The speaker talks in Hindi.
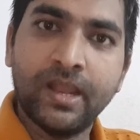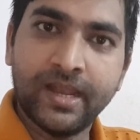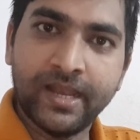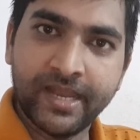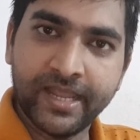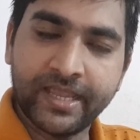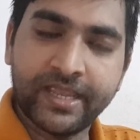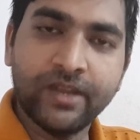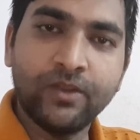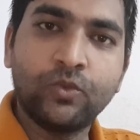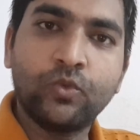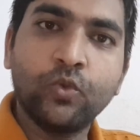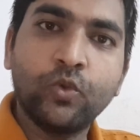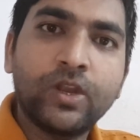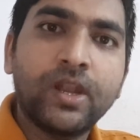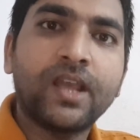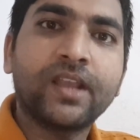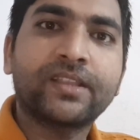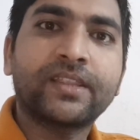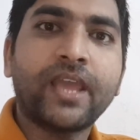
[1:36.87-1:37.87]
लेकिन दुख
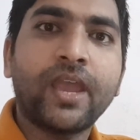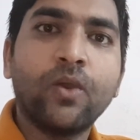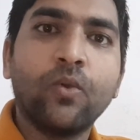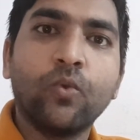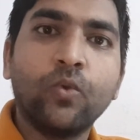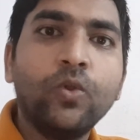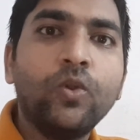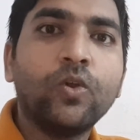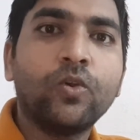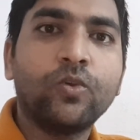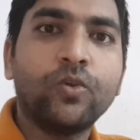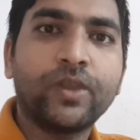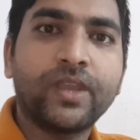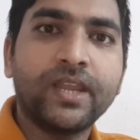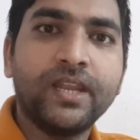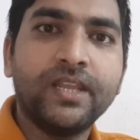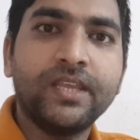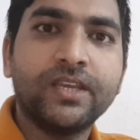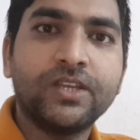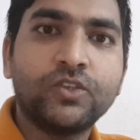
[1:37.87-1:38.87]
लगता है उन लोगों के
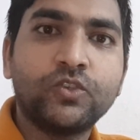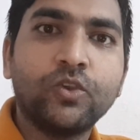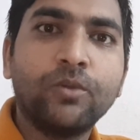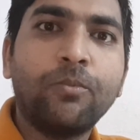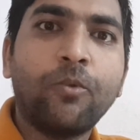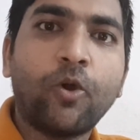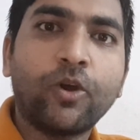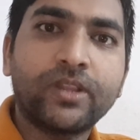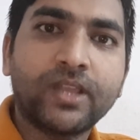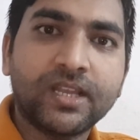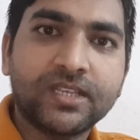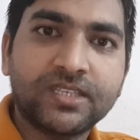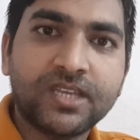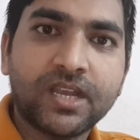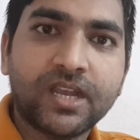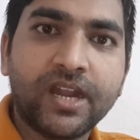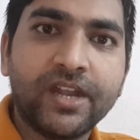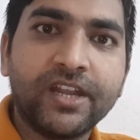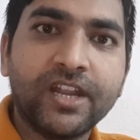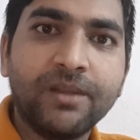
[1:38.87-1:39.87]
लिए जो बहुत अच्छा
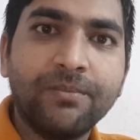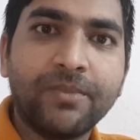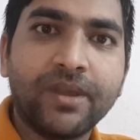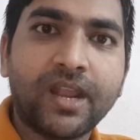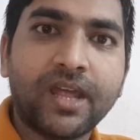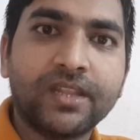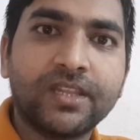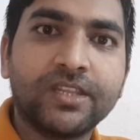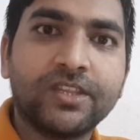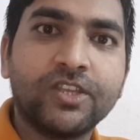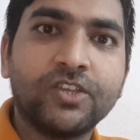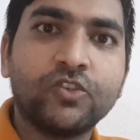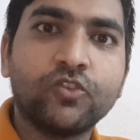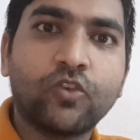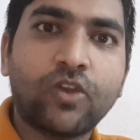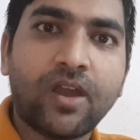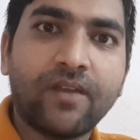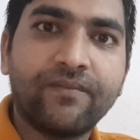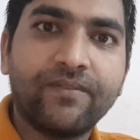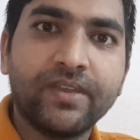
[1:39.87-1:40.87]
कंटेंट बनाते थे जो
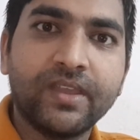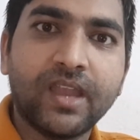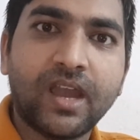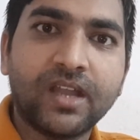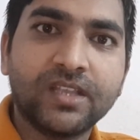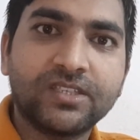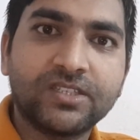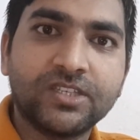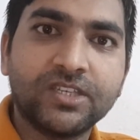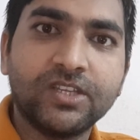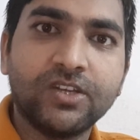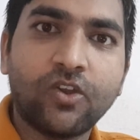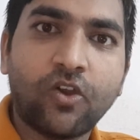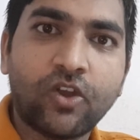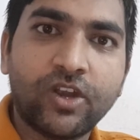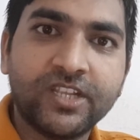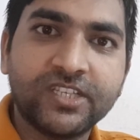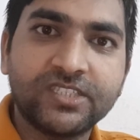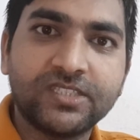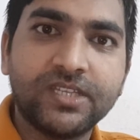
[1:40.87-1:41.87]
काफ़ी अच्छी
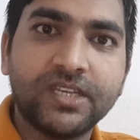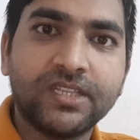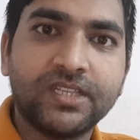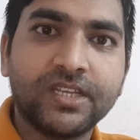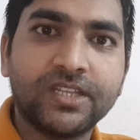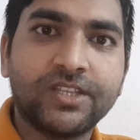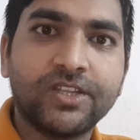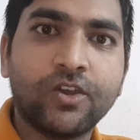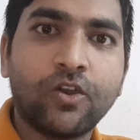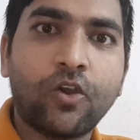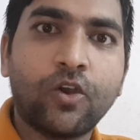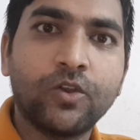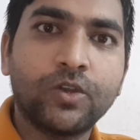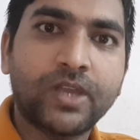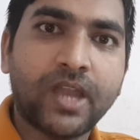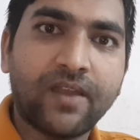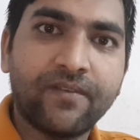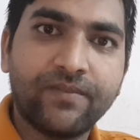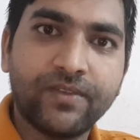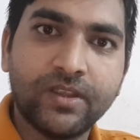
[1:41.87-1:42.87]
नॉलेज देते थे और
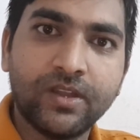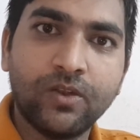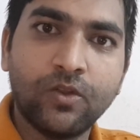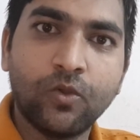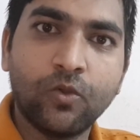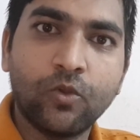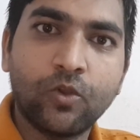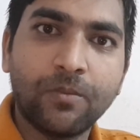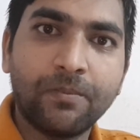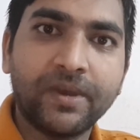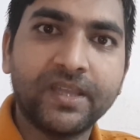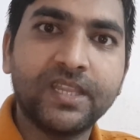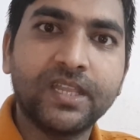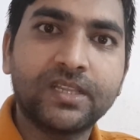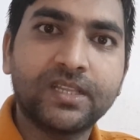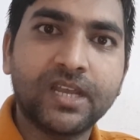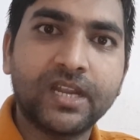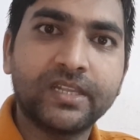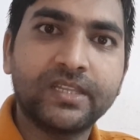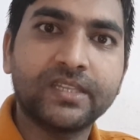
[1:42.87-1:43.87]
काफ़ी लोगों को मदद
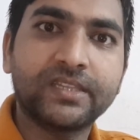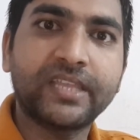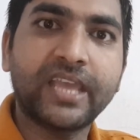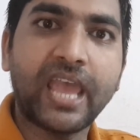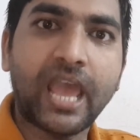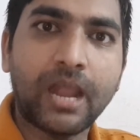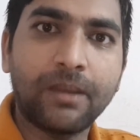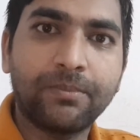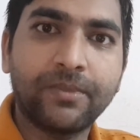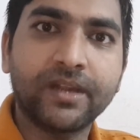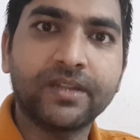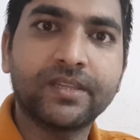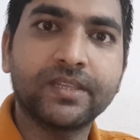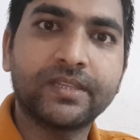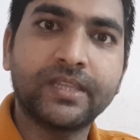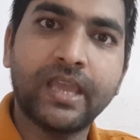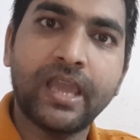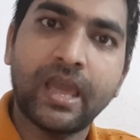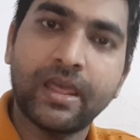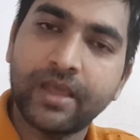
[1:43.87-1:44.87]
करते थे हेल्प करते
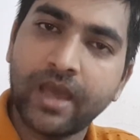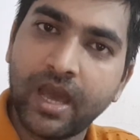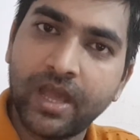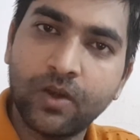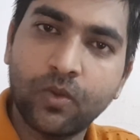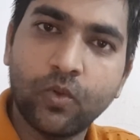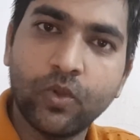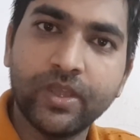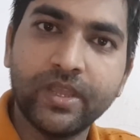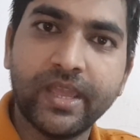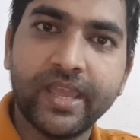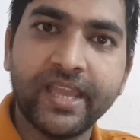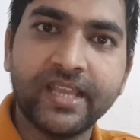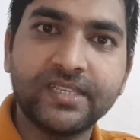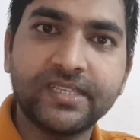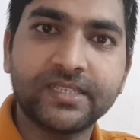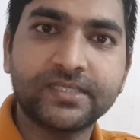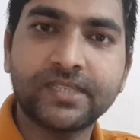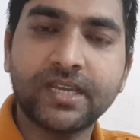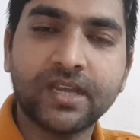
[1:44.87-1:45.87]
थे हर कोई एक
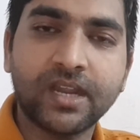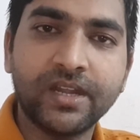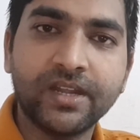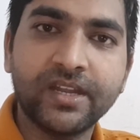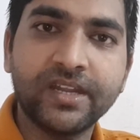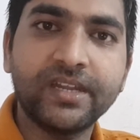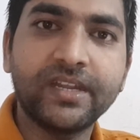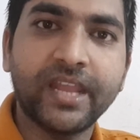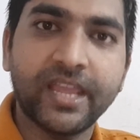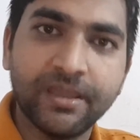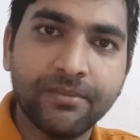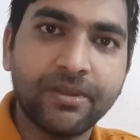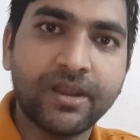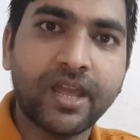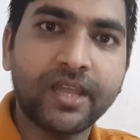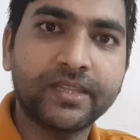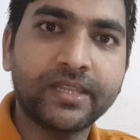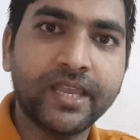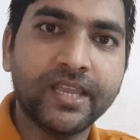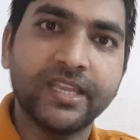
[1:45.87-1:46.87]
जैसा कंटेंट नहीं
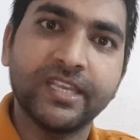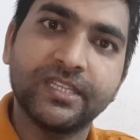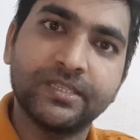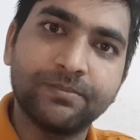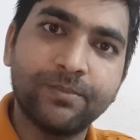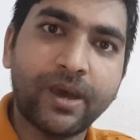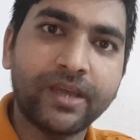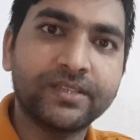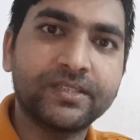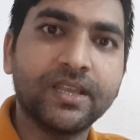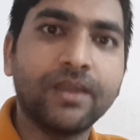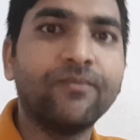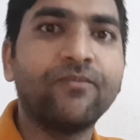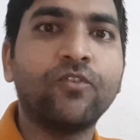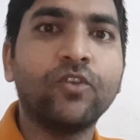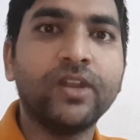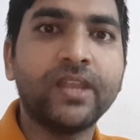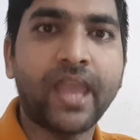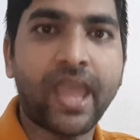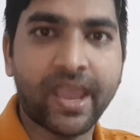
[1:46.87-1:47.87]
बनाता है इस बात से हम
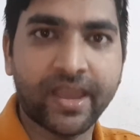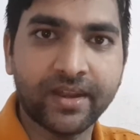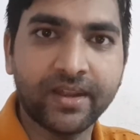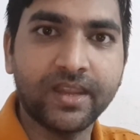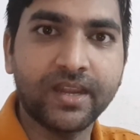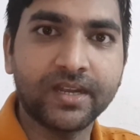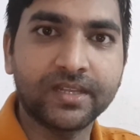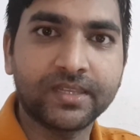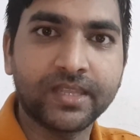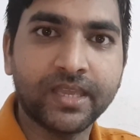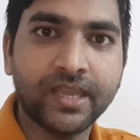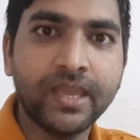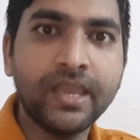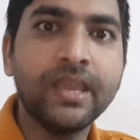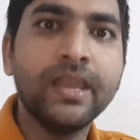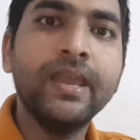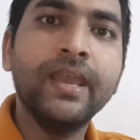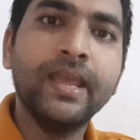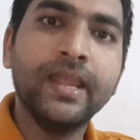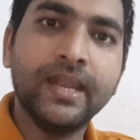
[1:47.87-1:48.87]
फुली एग्री करते हैं
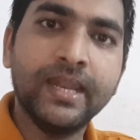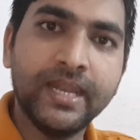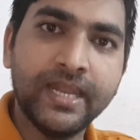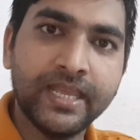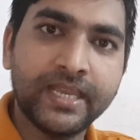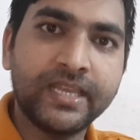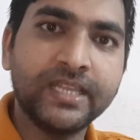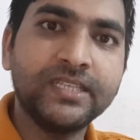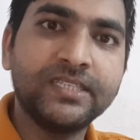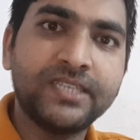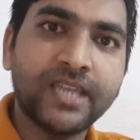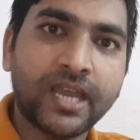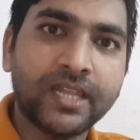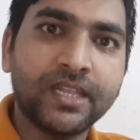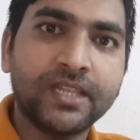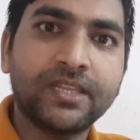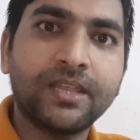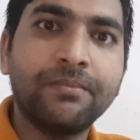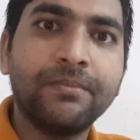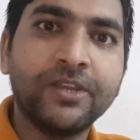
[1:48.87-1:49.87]
लेकिन
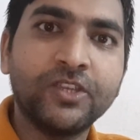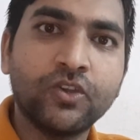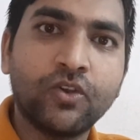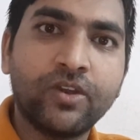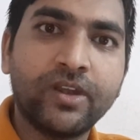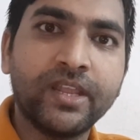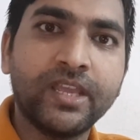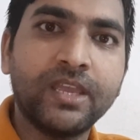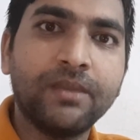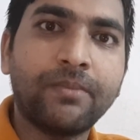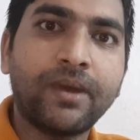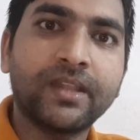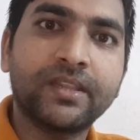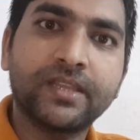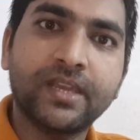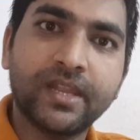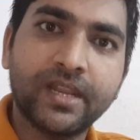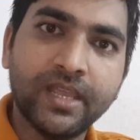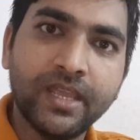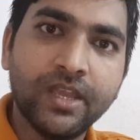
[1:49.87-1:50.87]
ज़्यादातर मेजोरिटी की बात
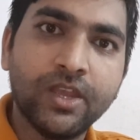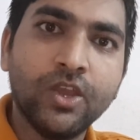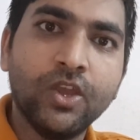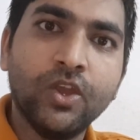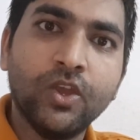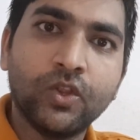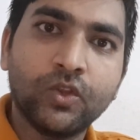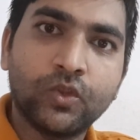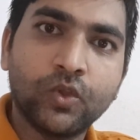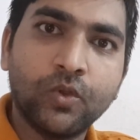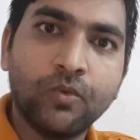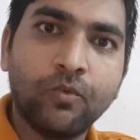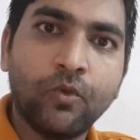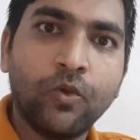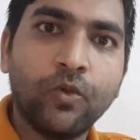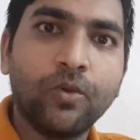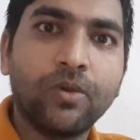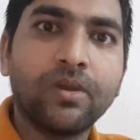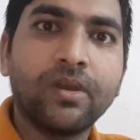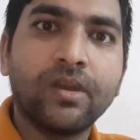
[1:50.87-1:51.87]
करें तो वो